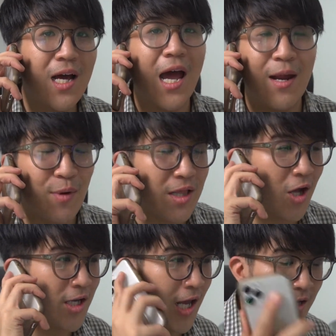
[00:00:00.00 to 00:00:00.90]
เลิกงานมัน
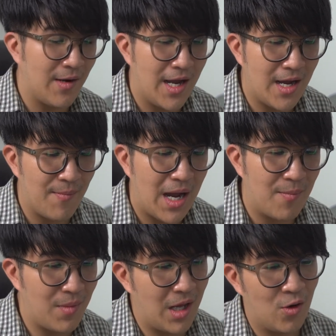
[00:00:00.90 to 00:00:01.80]
ตอนเย็นนะ
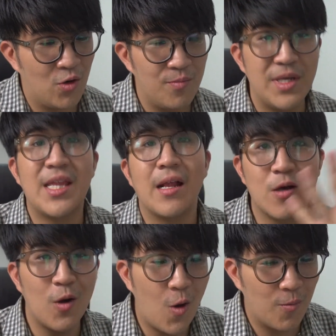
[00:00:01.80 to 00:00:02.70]
ค่ำๆแล้วมีจันทร์
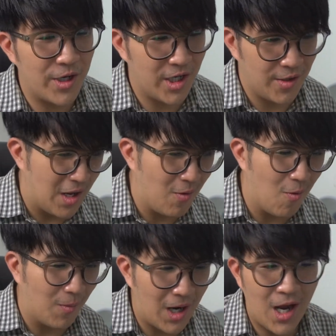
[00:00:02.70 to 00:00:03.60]
ช็อกโลกพอดีแล้วผ
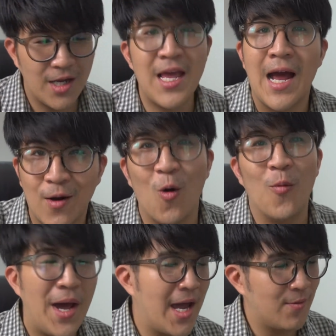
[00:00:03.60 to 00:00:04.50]
มก็อยากโทร
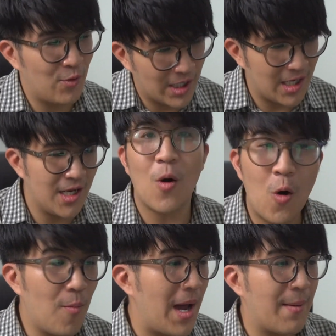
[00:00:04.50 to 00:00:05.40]
มากวีคนี้โทร
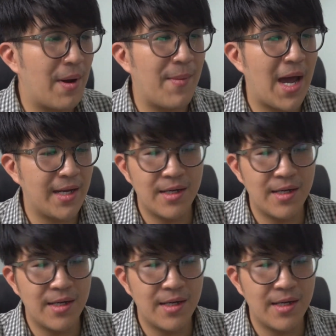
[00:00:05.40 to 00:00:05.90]
มาประมาณ